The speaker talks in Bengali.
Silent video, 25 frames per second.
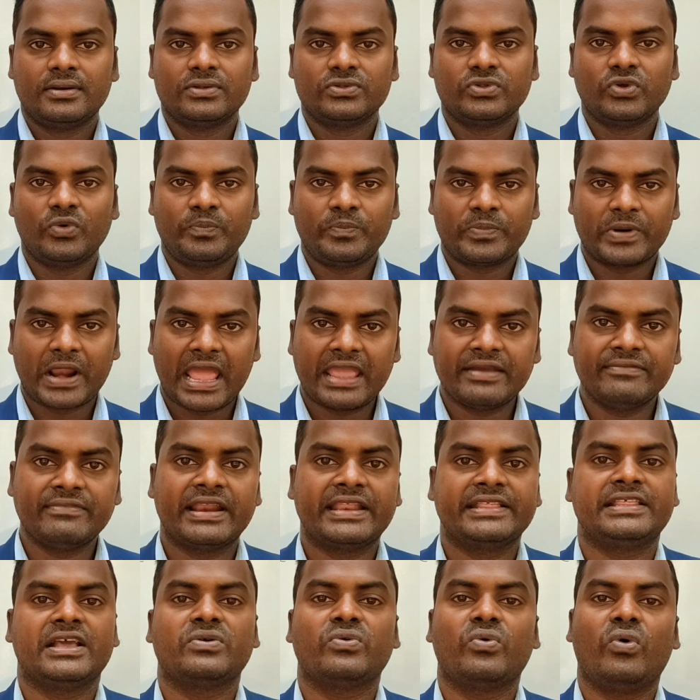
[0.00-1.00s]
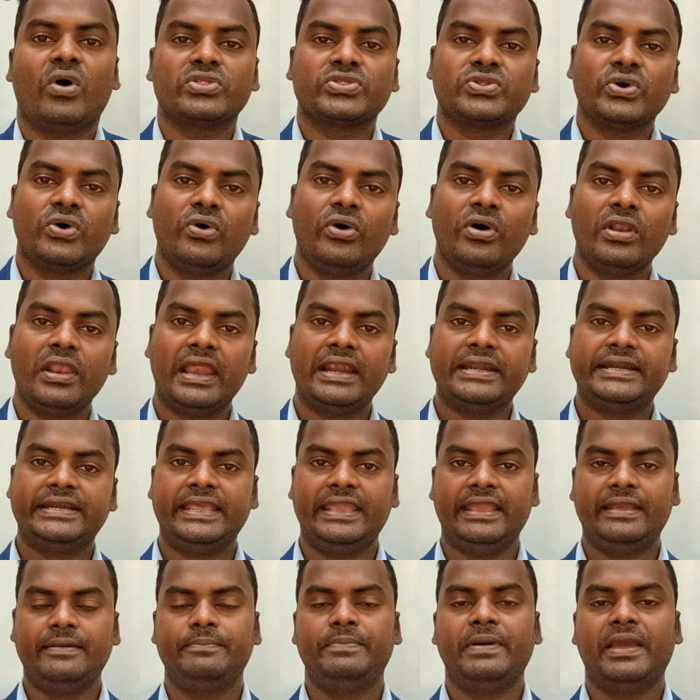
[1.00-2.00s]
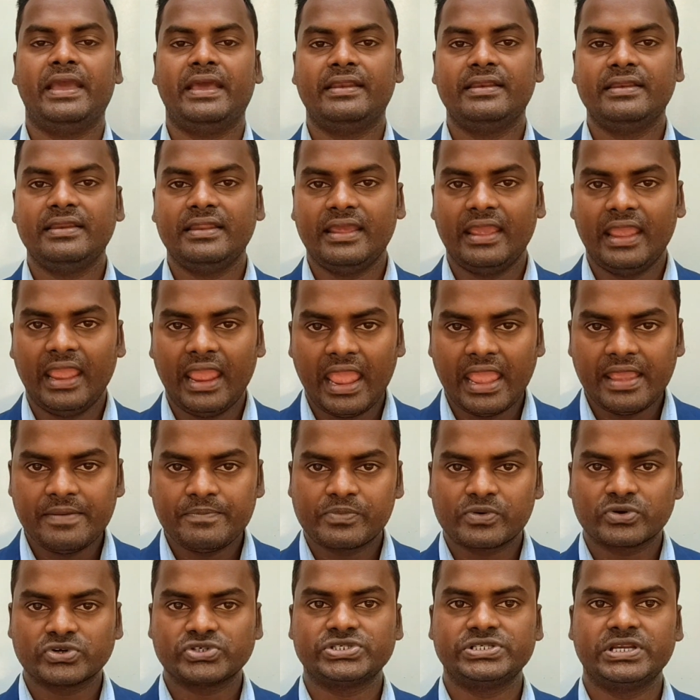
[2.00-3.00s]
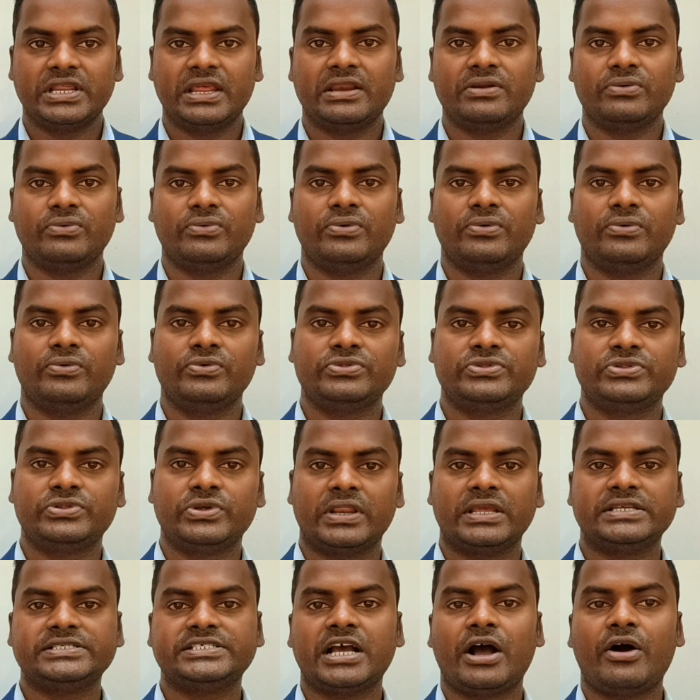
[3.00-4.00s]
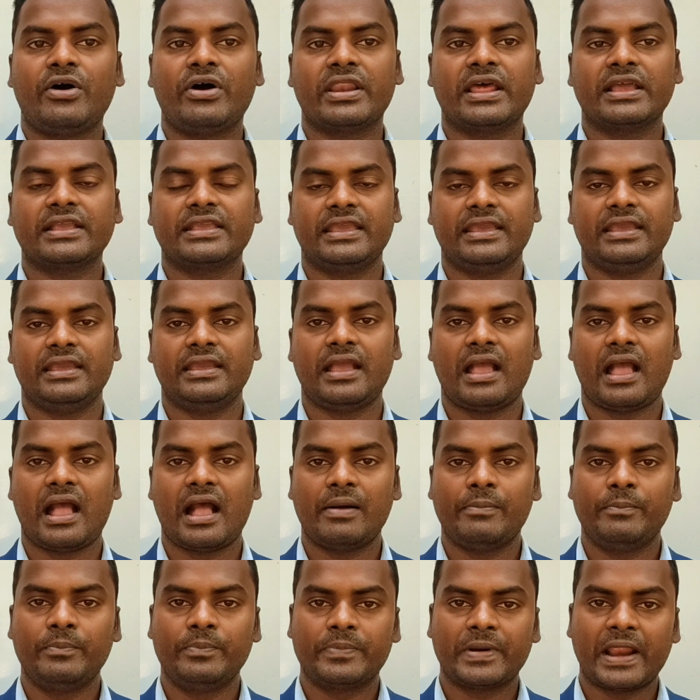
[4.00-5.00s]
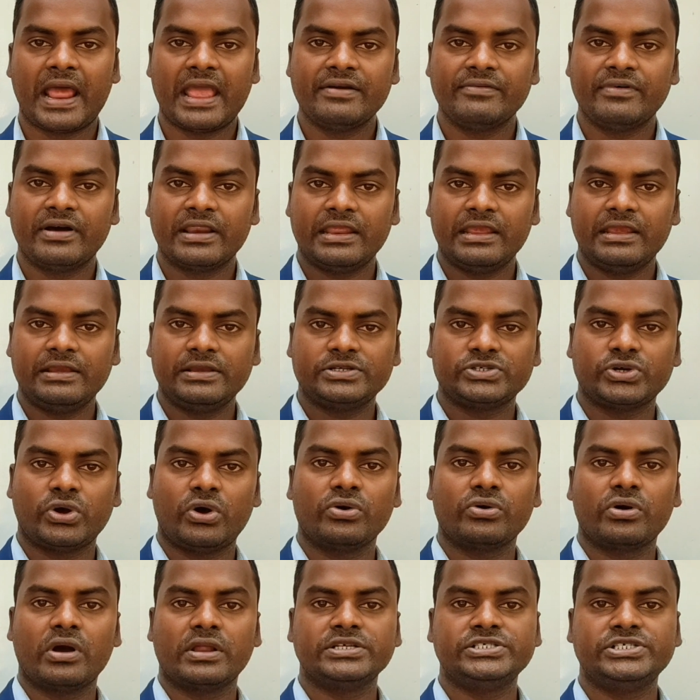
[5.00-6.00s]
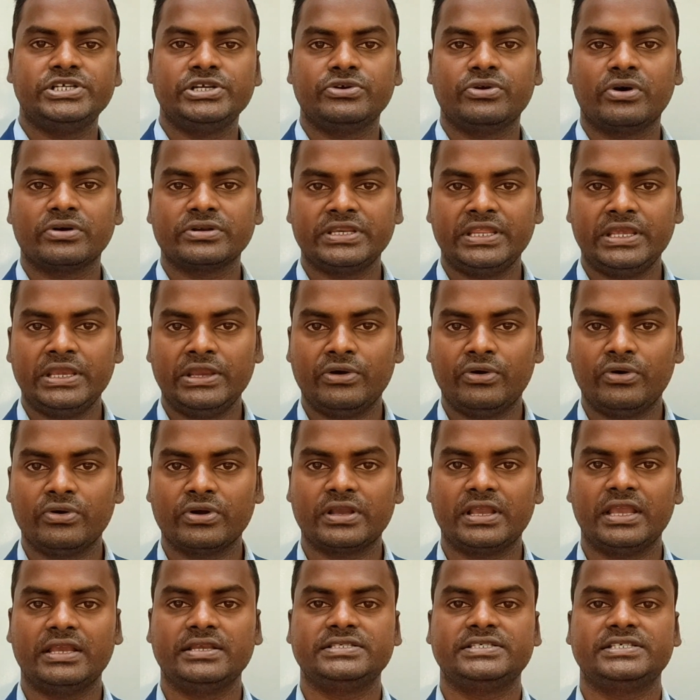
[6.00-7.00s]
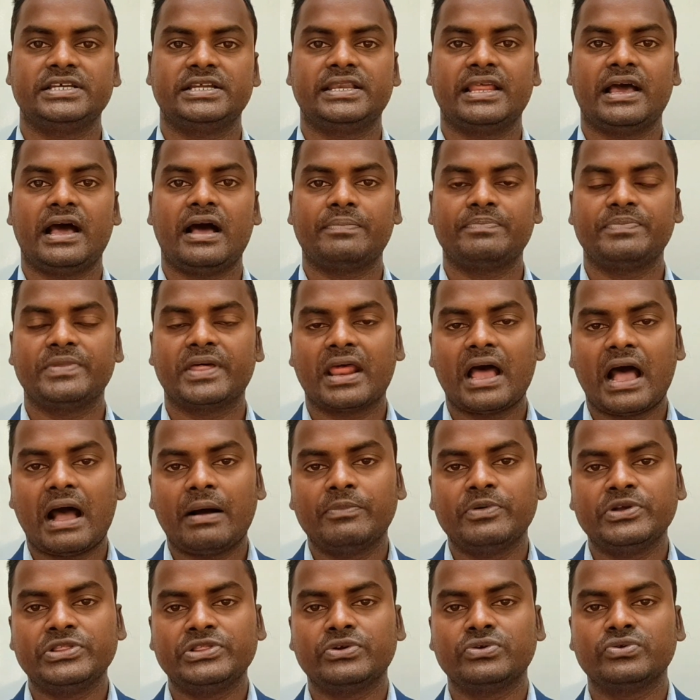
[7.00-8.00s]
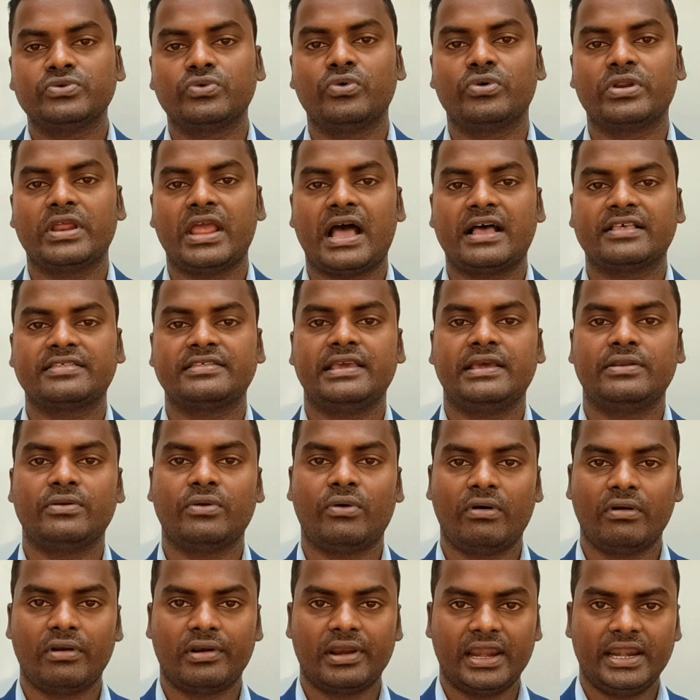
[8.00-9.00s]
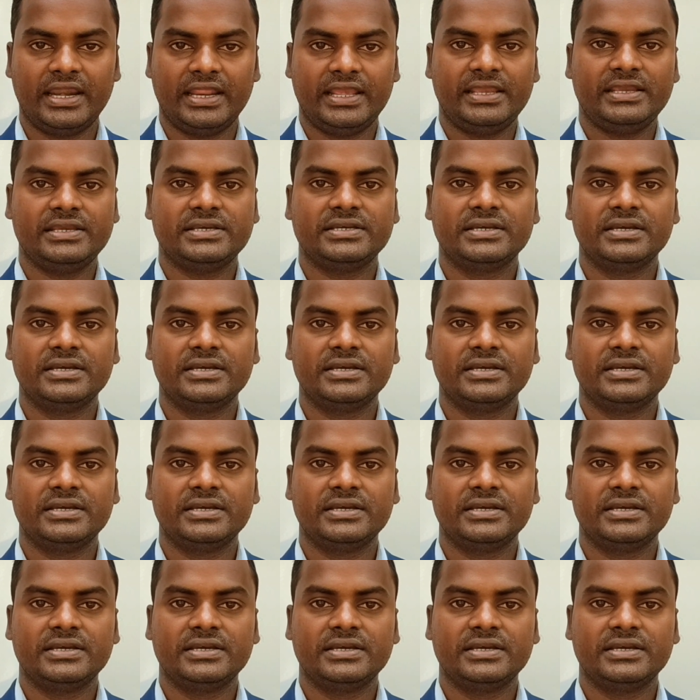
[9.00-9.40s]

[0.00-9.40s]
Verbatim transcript: তো প্রাইমারিতে কত হলে টিকবেন এই প্রশ্নের উত্তরে যাওয়ার আগে প্রাইমারি সহকারী শিক্ষক নিয়োগে যেটা আপনারা আবেদন করে আছেন অলরেডি